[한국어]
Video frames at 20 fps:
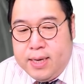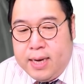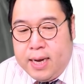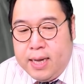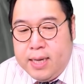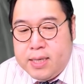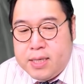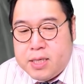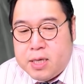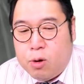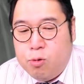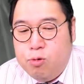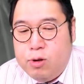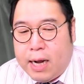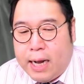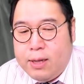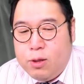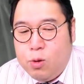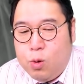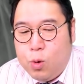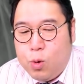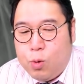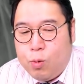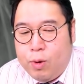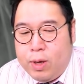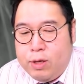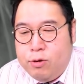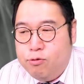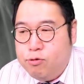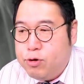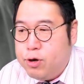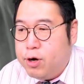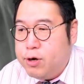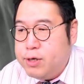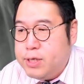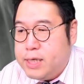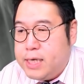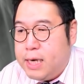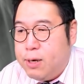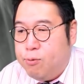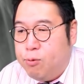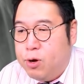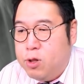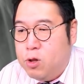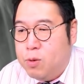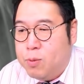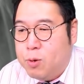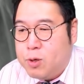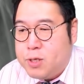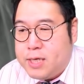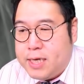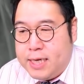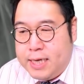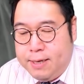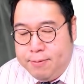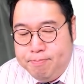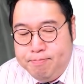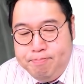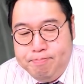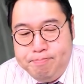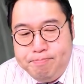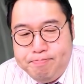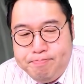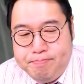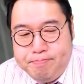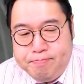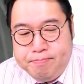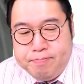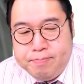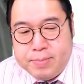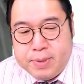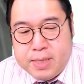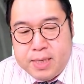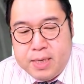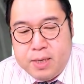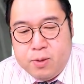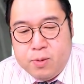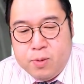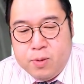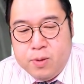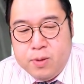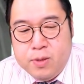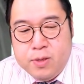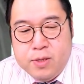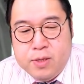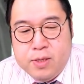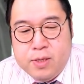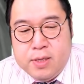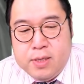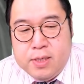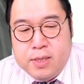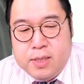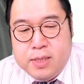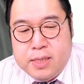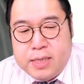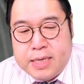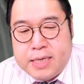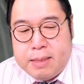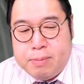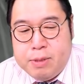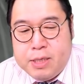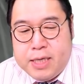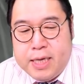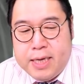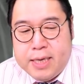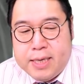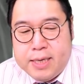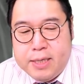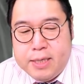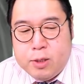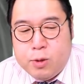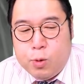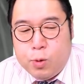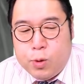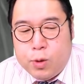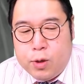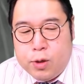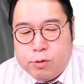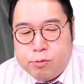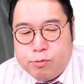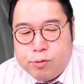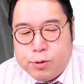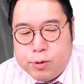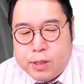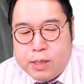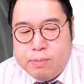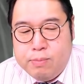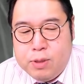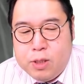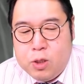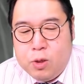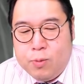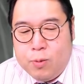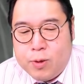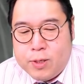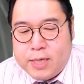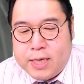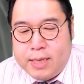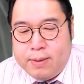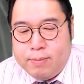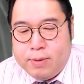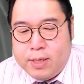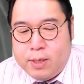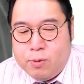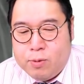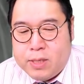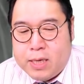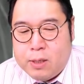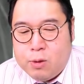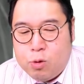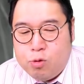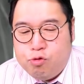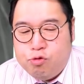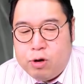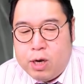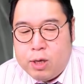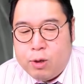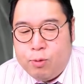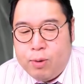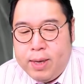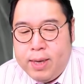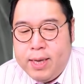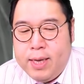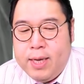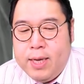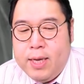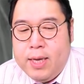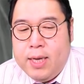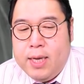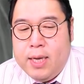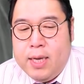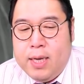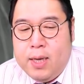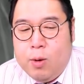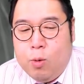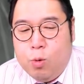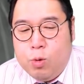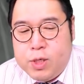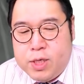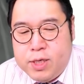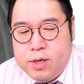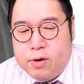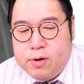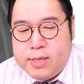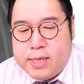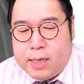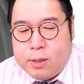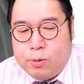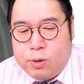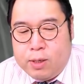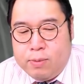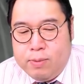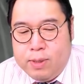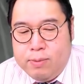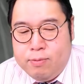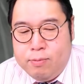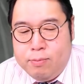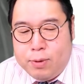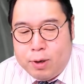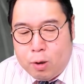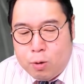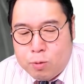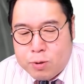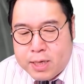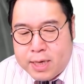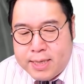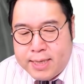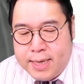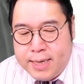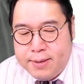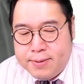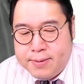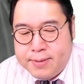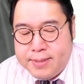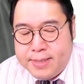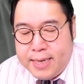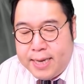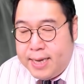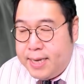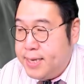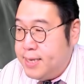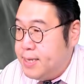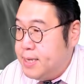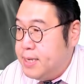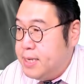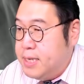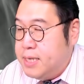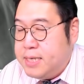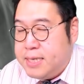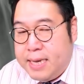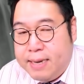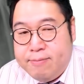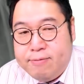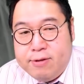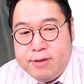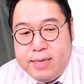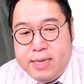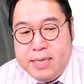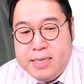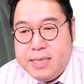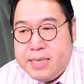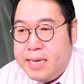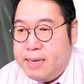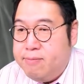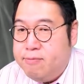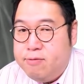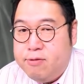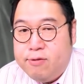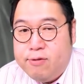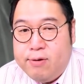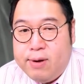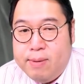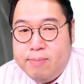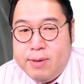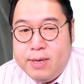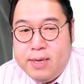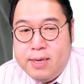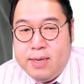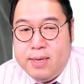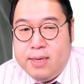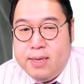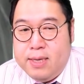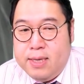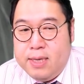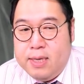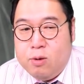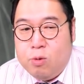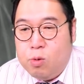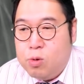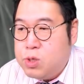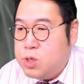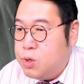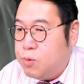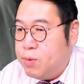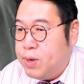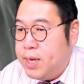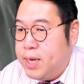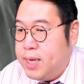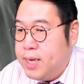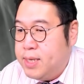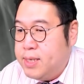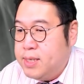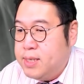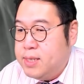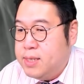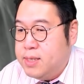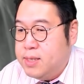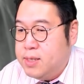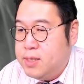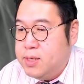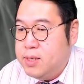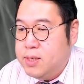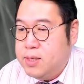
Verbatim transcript: 아, 서울 안동교회 유경재 원로 목사님 음, 그리고 제3시대 그리스도교 연구소 김진호 목사님 그리고 상도중앙교회 오시영 장로님 이분 변호사인데요. 네, 이 세 분, 이 세 분으로 아마 이 공청회는